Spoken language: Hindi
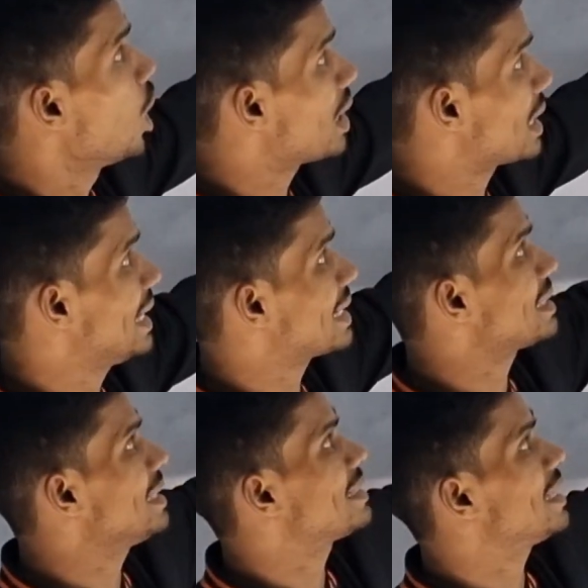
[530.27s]
और
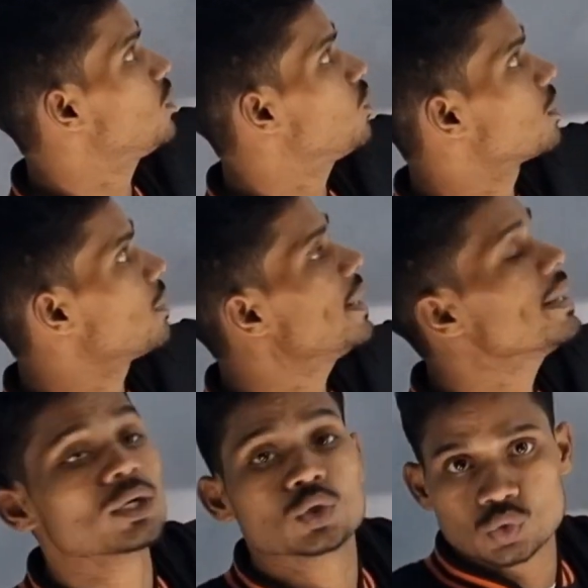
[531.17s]
एक्स लेस देन है वन
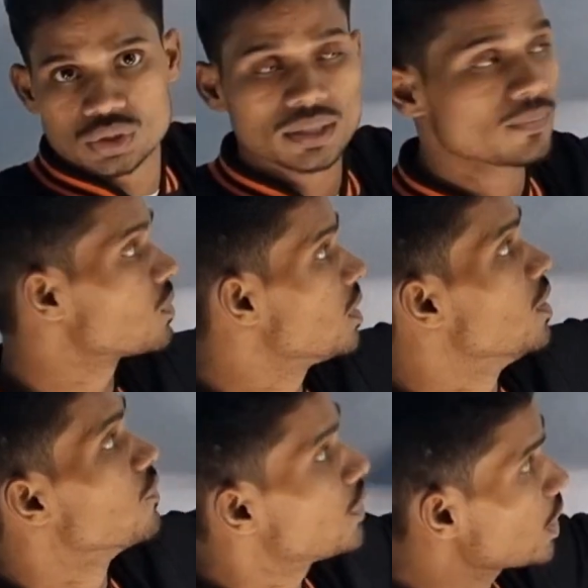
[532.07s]
बाय टू से
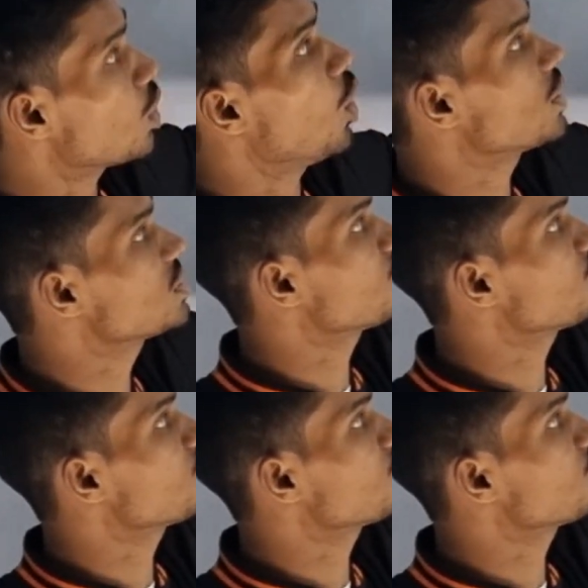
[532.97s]
फिर एक और चीज